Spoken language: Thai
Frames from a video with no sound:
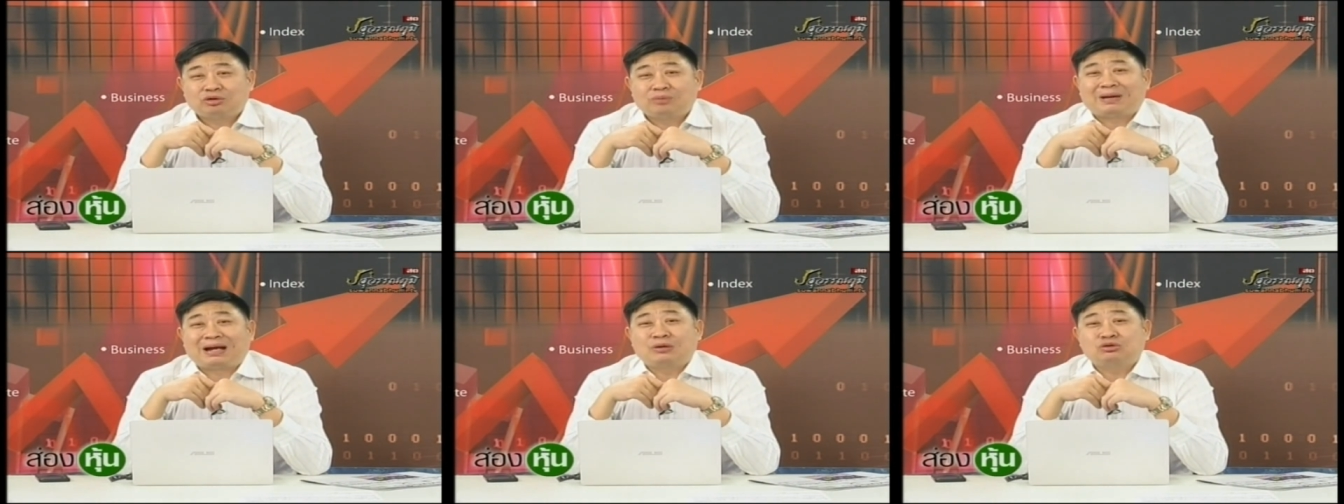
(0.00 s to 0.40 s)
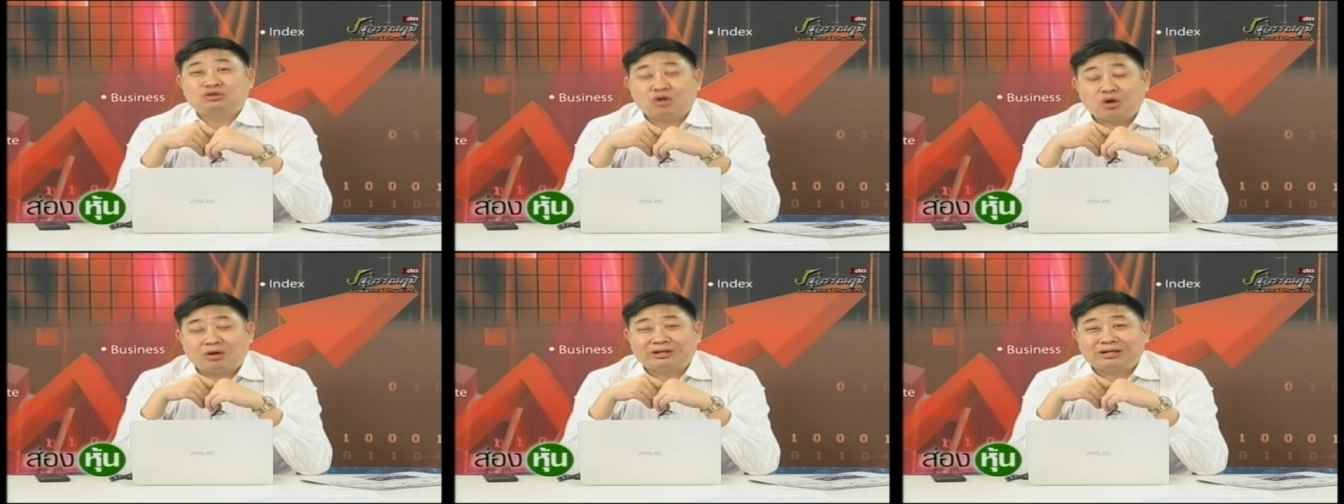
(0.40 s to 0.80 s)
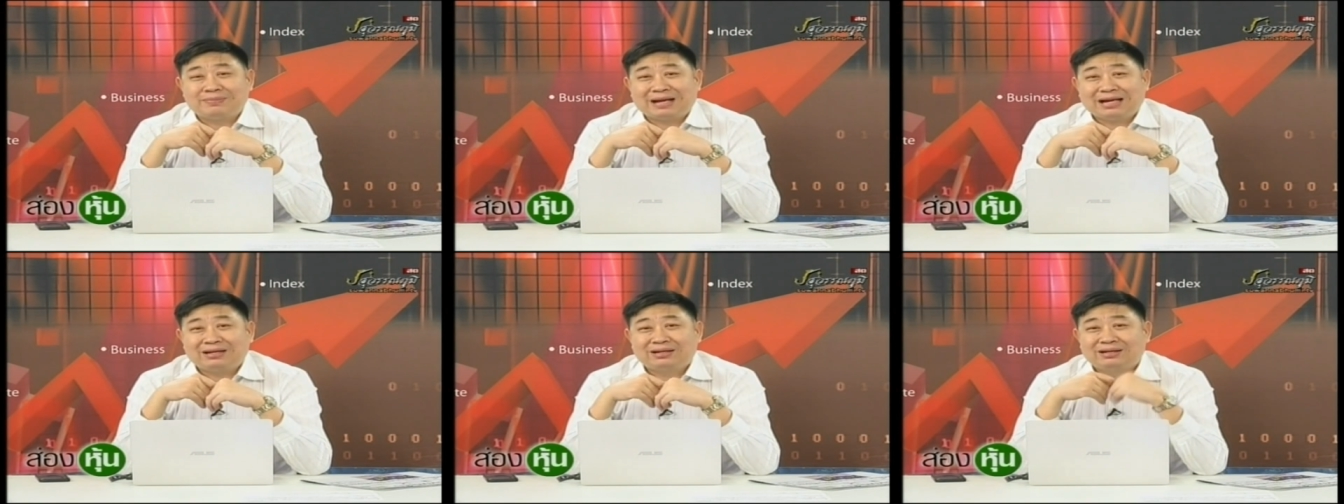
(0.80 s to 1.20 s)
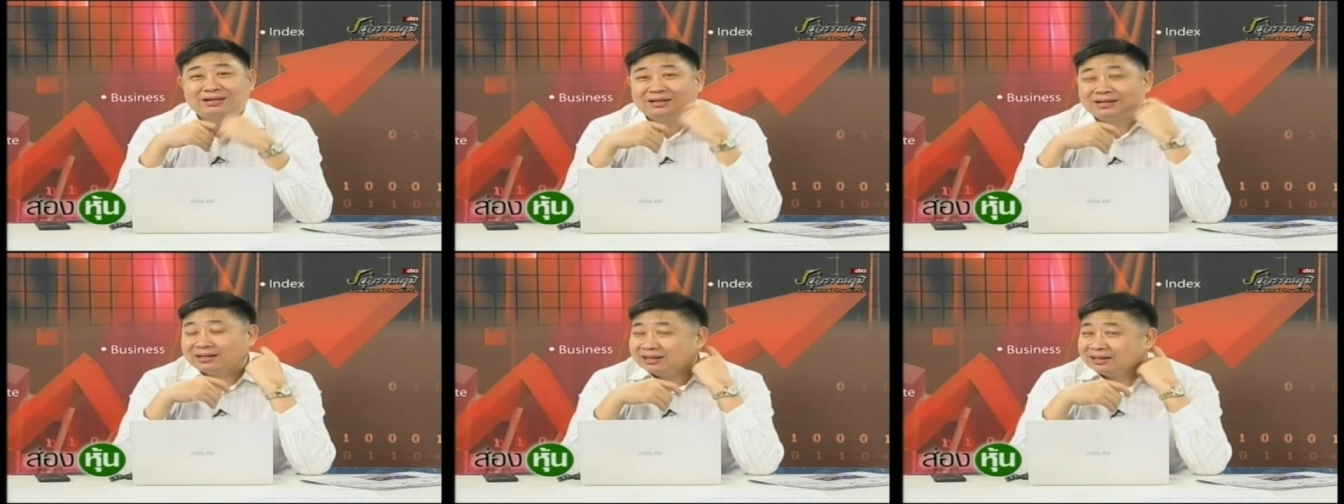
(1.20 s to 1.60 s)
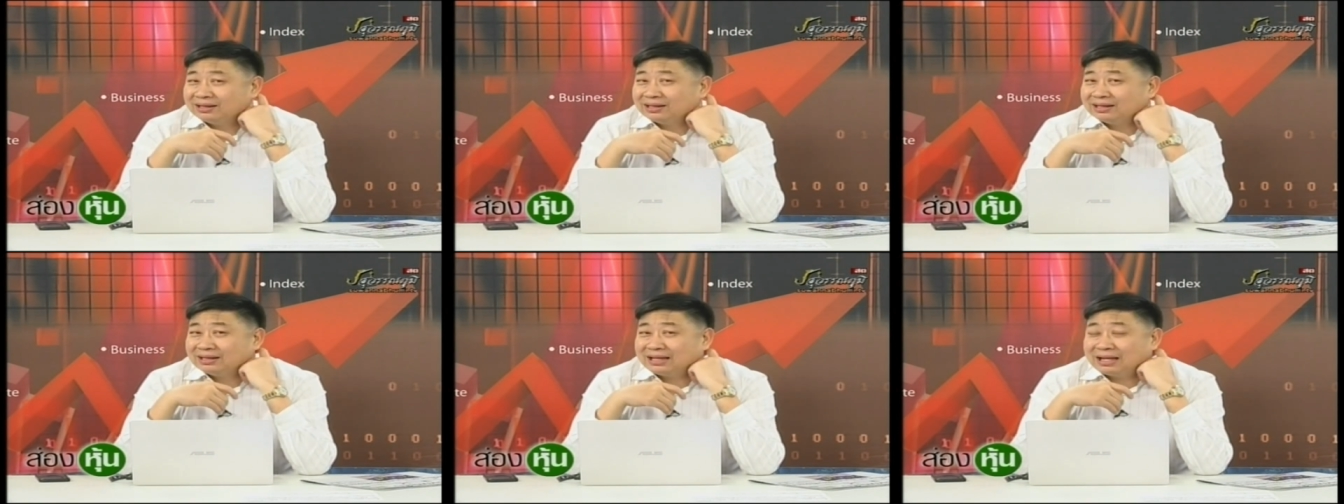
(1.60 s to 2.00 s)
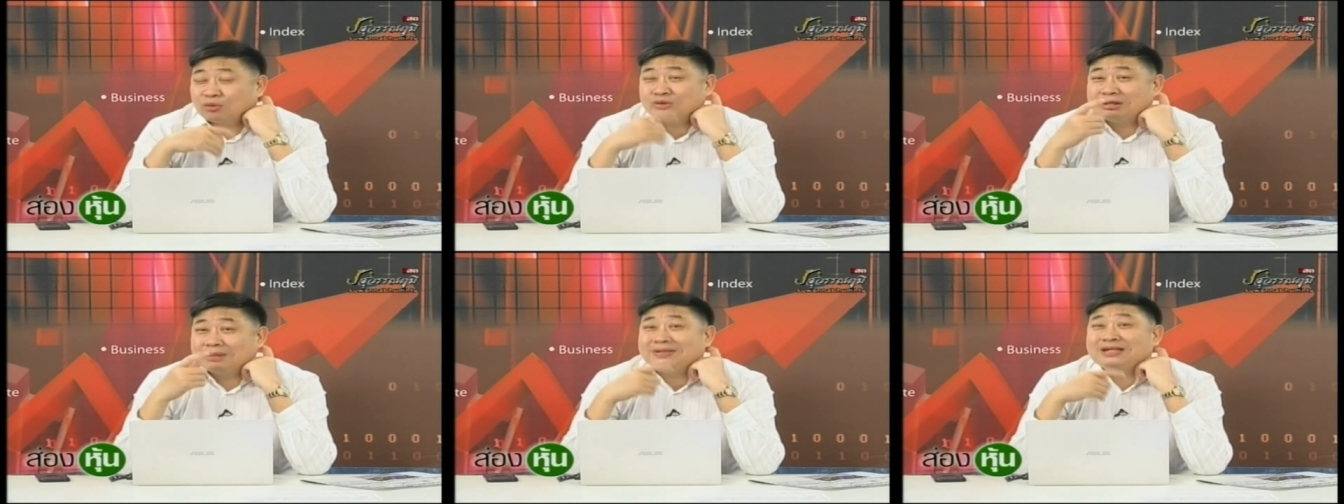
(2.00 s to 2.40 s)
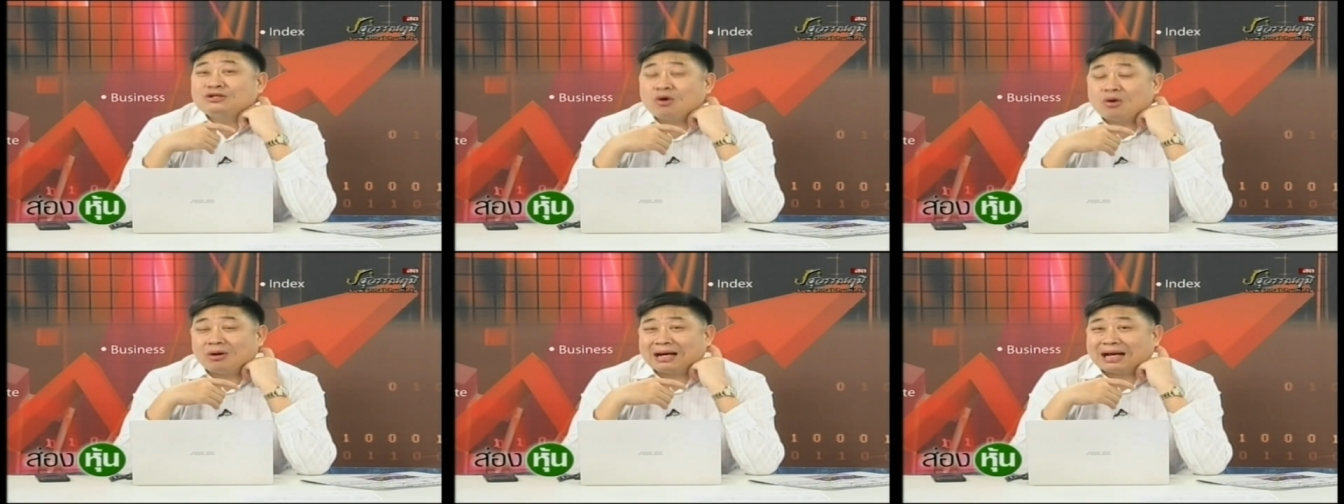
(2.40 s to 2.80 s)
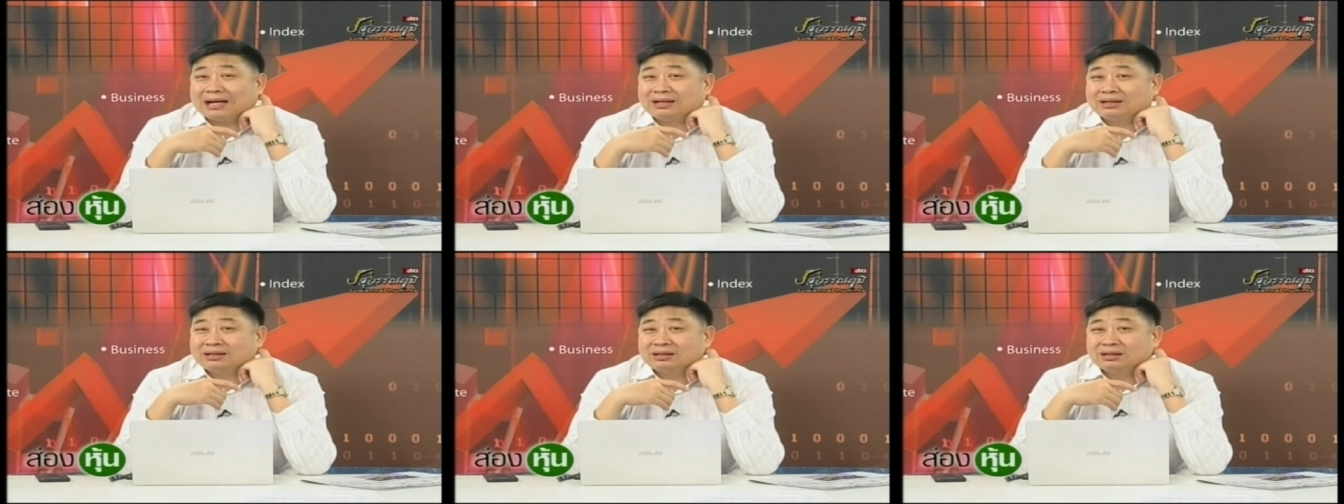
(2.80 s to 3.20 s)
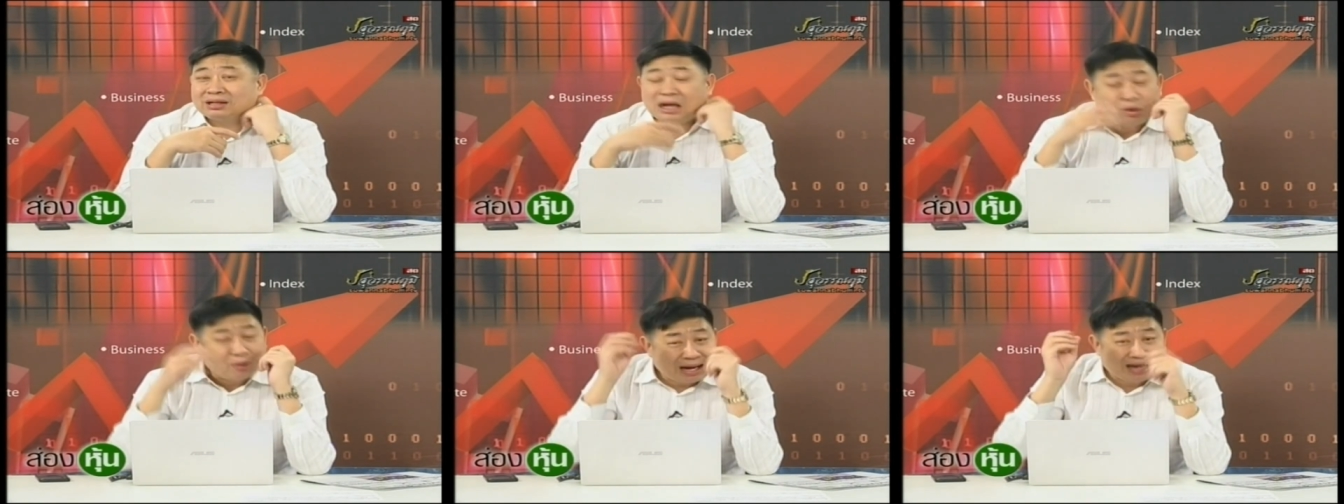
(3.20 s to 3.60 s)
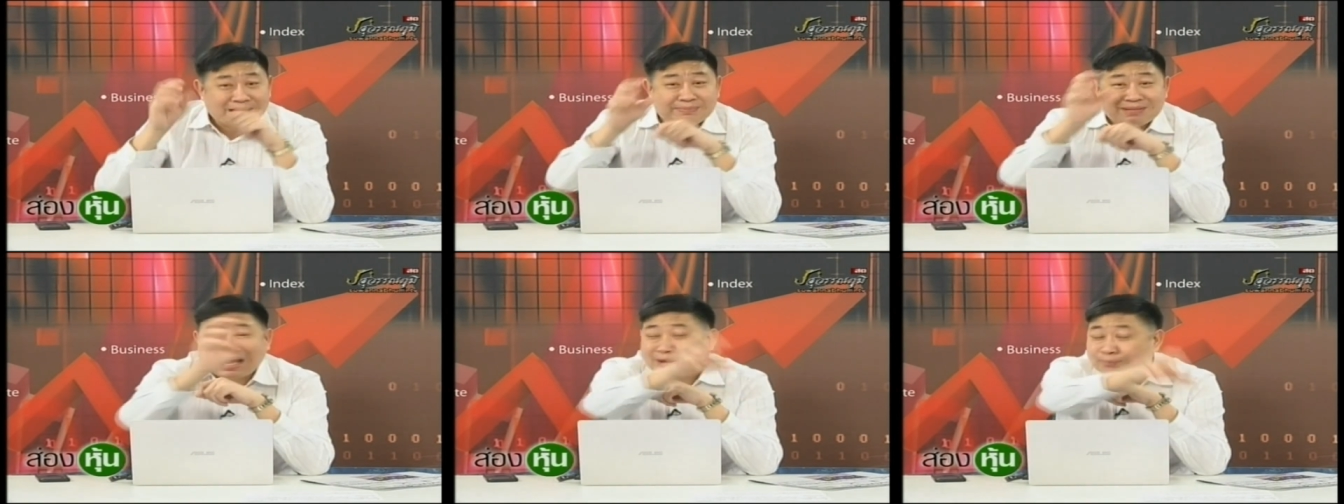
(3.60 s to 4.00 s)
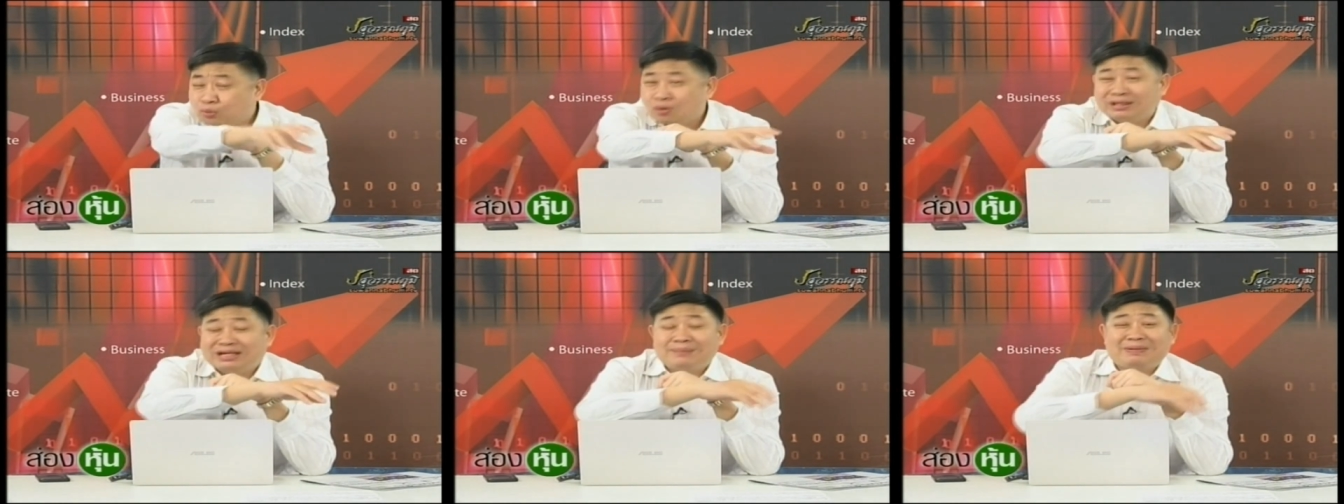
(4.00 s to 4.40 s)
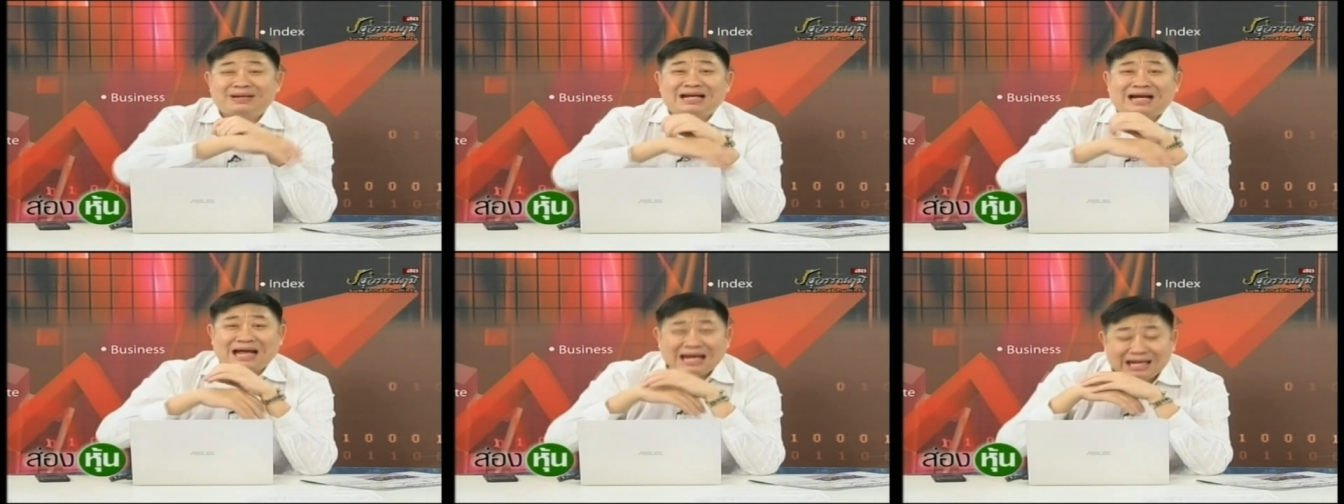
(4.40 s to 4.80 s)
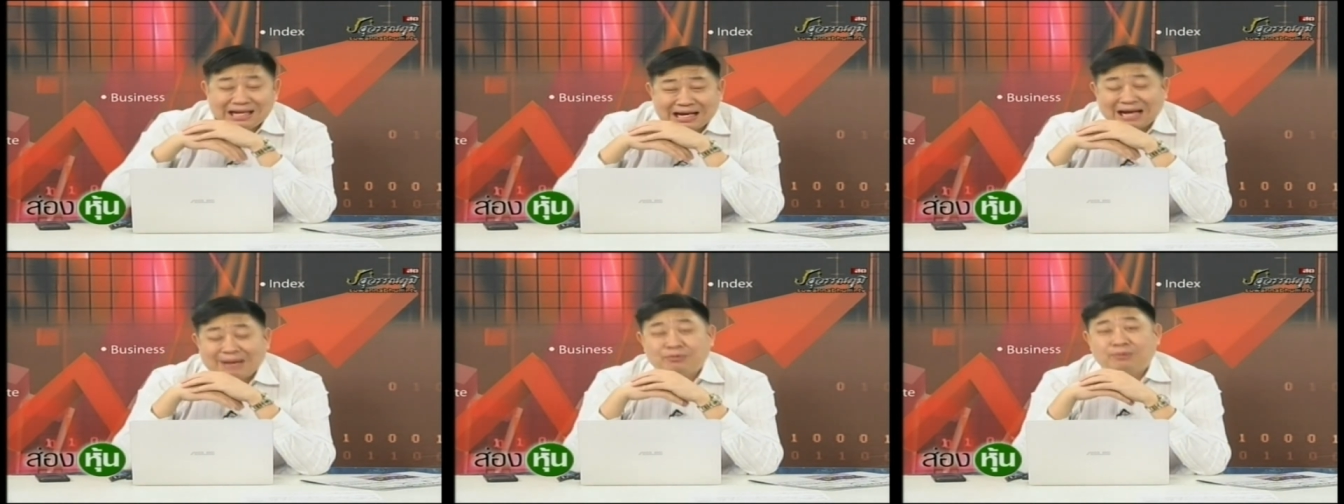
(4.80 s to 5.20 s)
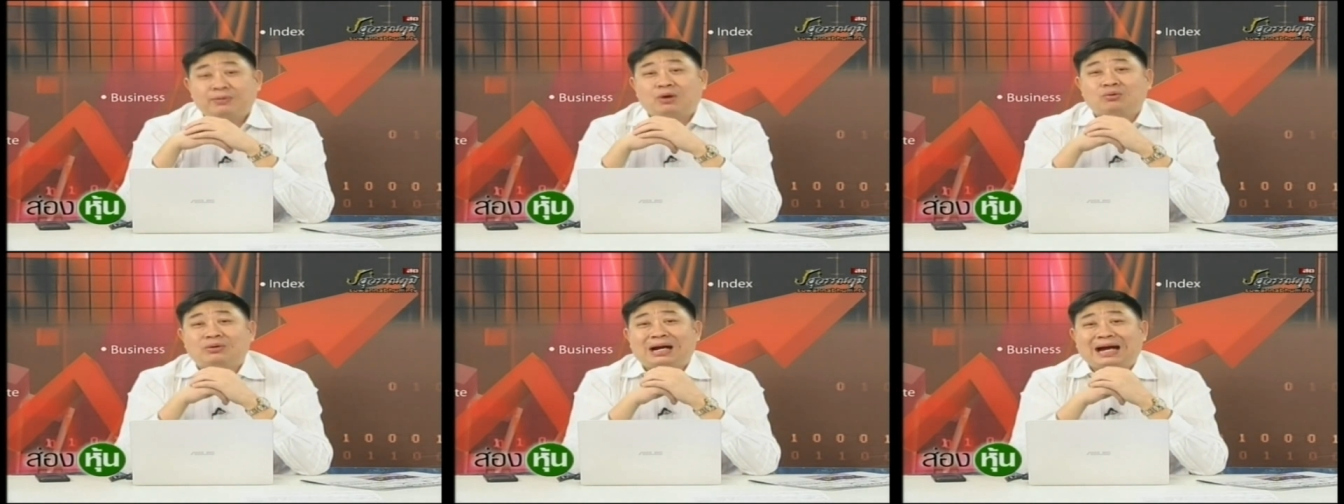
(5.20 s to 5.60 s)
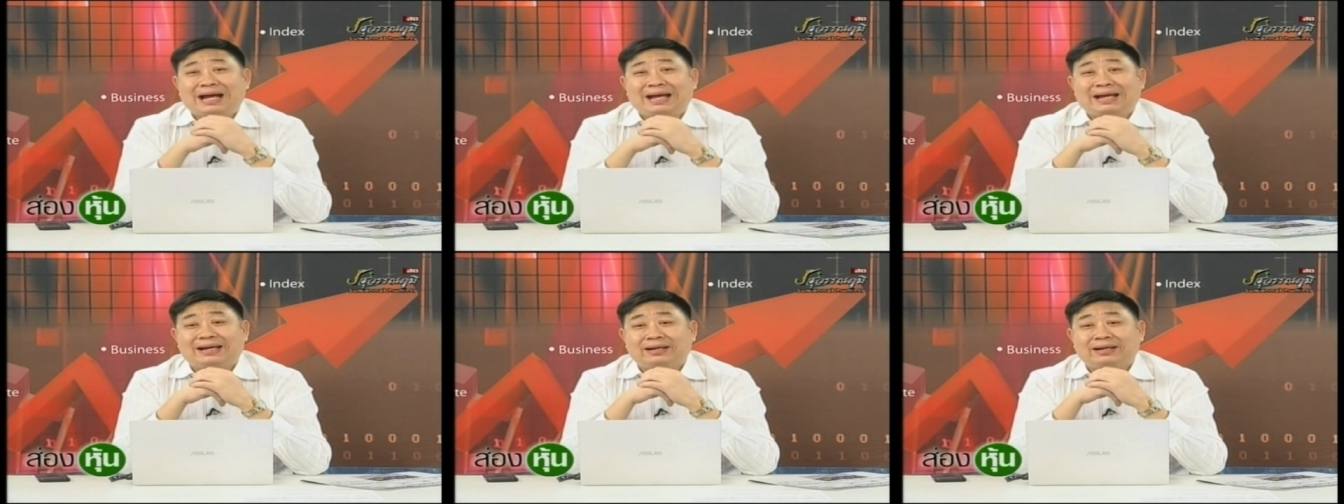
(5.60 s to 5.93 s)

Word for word: จดหมายลูกโซ่ใช่ไหมแล้วคุณจะมีโชคอ่ะเขาให้น้ำหนักพวกนี้เป็นอย่างนั้นเลยนะ ผมบอกคุณให้